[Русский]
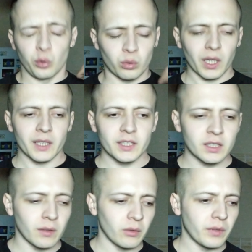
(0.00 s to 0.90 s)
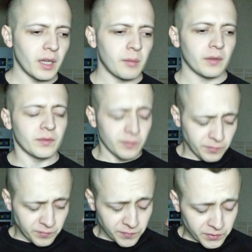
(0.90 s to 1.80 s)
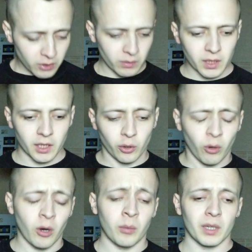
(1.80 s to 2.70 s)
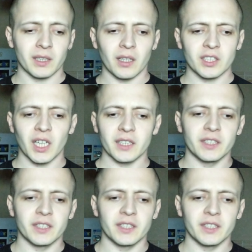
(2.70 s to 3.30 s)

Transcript: не ну, тратить свое время, все вот это, но продолжать,